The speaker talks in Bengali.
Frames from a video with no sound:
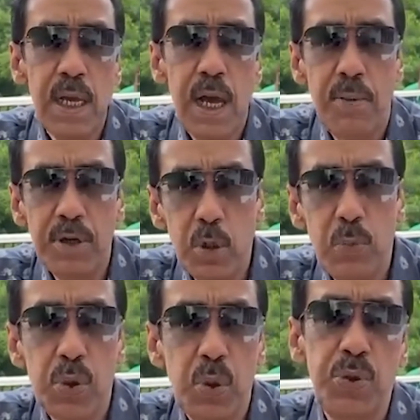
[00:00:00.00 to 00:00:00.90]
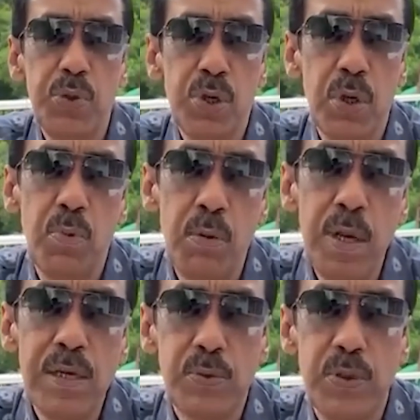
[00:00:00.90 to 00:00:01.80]
আমাদের উপরে ষোলোই জনে যখন
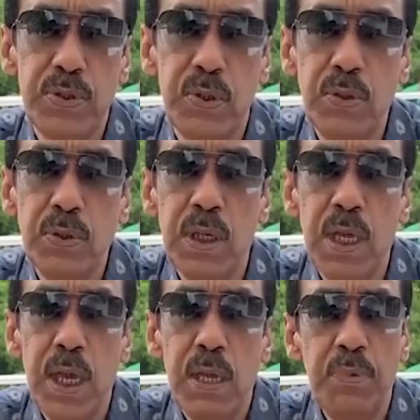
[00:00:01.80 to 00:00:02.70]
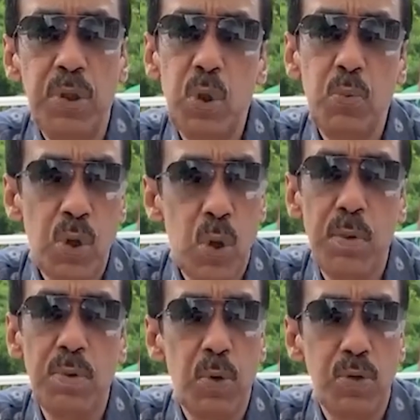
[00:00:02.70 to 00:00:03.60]
বোমব্লাস্ট হয়েছিল মৃত্যুর মুখেও
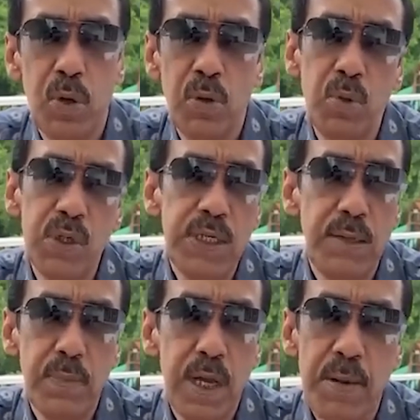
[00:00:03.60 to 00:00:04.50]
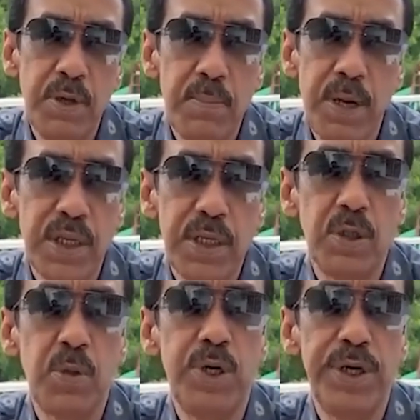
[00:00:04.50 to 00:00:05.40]
আমরা তখন বলেছিলাম আমাদের বাঁচানোর
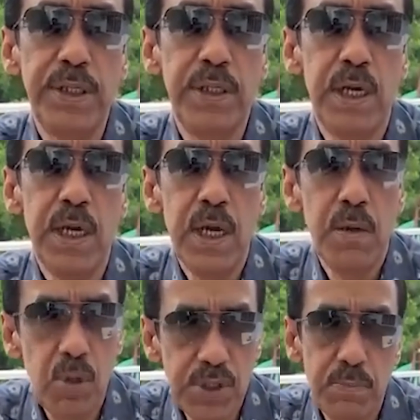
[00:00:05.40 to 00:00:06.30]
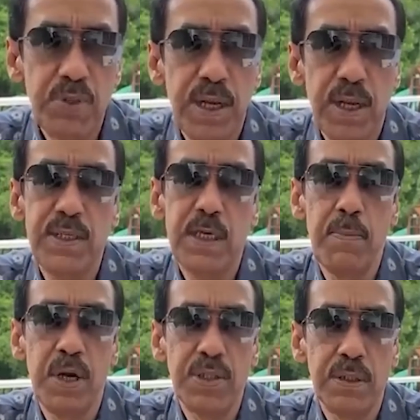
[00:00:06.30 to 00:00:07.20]
কথা বলে নেই বলেছিলাম শেখ হাসিনাকে
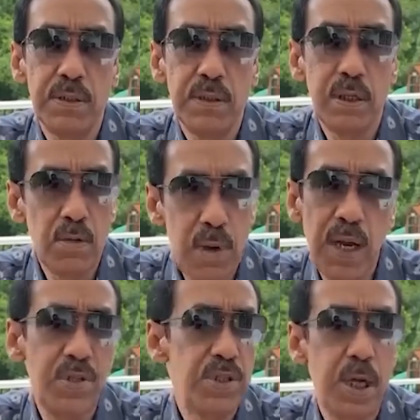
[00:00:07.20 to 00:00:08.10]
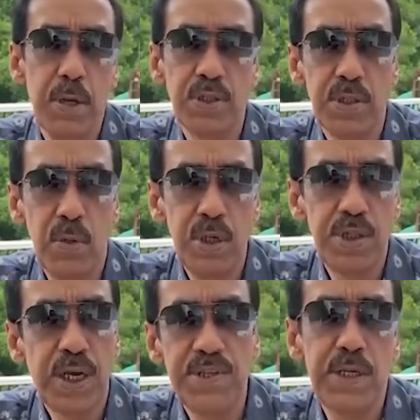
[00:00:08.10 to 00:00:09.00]
বাঁচান কারণ বাংলাদেশটাকে বাঁচাতে হলে
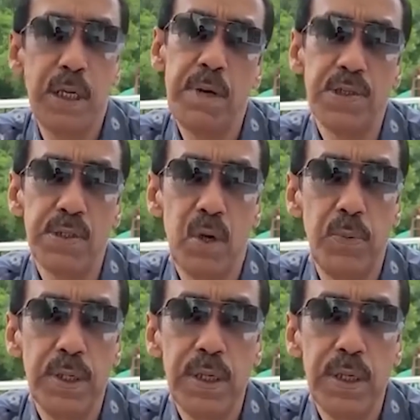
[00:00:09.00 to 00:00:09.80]
শেখ হাসিনাকে বাঁচাতে হবে